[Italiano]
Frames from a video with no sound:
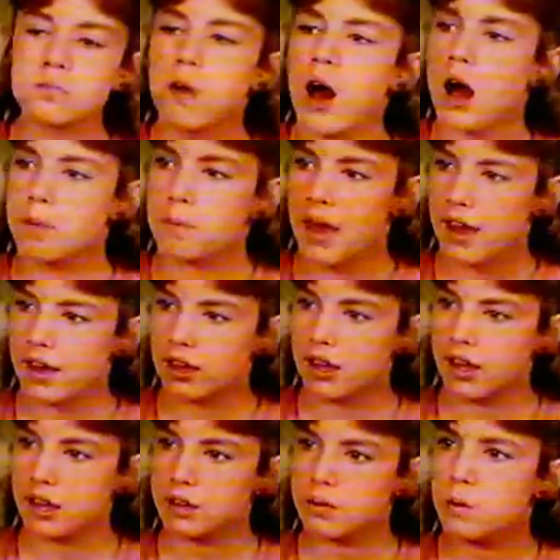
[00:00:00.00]
Quella lì era
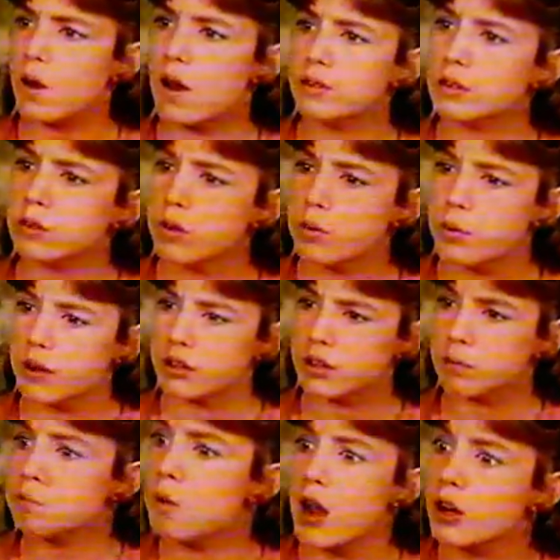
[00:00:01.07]
la mia frittella. Cosa
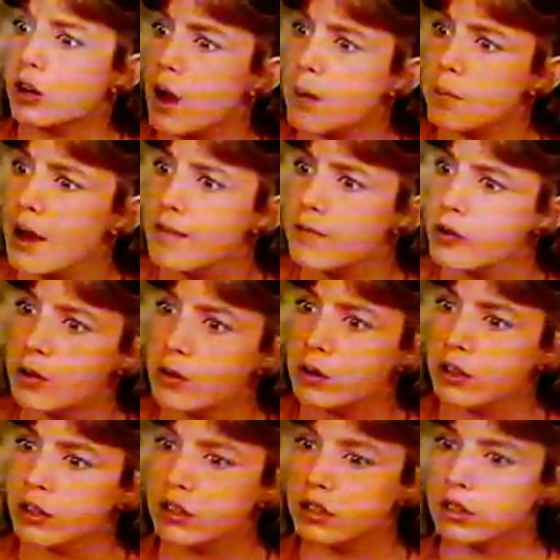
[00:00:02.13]
devo fare? Qui mettere le
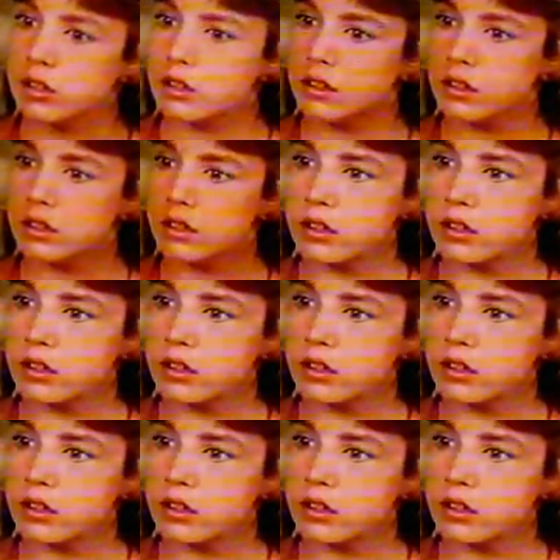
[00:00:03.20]
cifre sulle mie